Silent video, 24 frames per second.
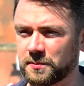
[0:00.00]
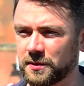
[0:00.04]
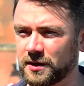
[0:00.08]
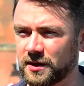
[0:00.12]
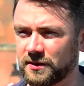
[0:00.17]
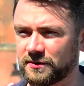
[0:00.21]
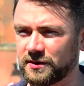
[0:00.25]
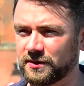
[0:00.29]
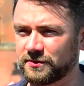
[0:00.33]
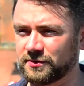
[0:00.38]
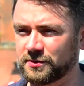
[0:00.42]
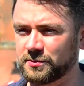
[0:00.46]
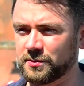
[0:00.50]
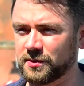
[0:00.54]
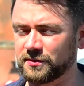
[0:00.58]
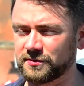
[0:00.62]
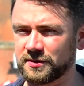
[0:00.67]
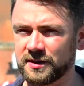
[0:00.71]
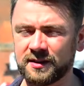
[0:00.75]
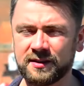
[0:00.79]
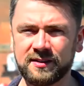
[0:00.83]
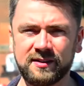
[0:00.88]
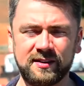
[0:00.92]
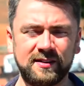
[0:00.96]
pojawia w
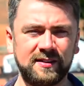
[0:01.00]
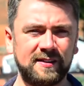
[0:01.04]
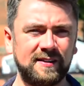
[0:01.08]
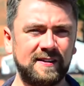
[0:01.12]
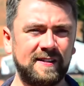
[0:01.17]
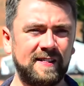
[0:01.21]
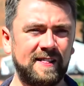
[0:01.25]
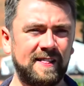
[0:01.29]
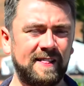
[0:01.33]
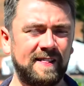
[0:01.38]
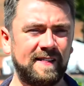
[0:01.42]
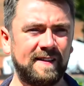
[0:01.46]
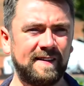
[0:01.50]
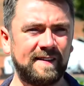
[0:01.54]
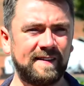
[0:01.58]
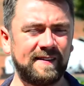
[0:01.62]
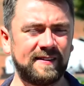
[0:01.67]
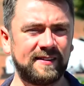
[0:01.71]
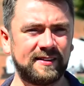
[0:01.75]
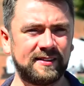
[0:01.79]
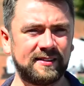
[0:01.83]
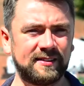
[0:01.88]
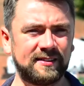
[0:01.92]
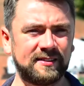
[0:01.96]
głowie.
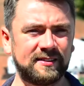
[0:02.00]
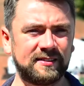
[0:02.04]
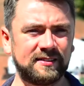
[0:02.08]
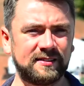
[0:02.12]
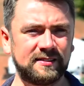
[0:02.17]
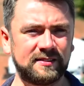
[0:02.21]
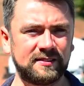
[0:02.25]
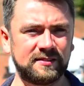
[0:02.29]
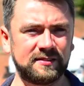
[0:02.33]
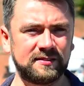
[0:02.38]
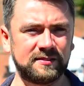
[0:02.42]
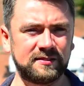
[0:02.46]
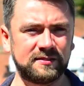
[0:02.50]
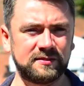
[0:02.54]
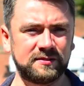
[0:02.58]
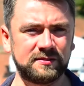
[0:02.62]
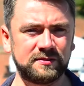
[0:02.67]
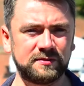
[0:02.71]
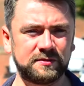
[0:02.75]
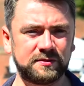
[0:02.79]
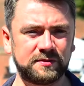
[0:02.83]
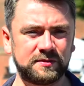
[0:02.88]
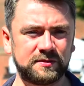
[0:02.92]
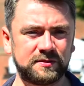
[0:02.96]

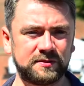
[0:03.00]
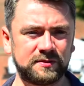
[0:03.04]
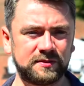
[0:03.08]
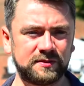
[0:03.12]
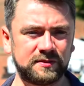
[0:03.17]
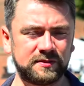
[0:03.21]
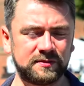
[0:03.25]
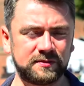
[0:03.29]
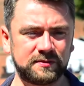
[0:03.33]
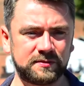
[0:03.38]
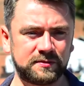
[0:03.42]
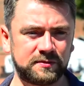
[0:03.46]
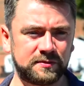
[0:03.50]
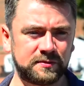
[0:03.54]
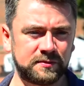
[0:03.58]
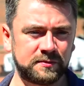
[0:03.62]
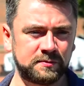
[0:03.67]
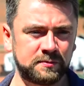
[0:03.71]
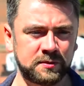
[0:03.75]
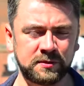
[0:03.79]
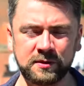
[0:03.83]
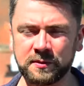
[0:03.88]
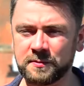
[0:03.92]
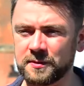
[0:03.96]
Yy,
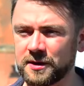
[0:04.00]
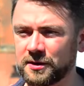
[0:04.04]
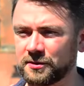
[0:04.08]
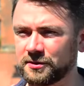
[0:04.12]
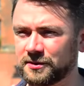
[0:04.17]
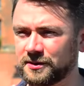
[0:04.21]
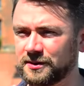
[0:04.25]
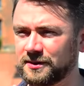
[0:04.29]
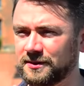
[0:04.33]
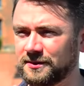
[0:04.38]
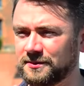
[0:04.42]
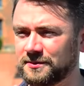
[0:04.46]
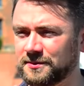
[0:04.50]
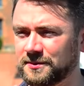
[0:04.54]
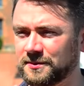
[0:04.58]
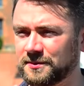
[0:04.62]
do melodii,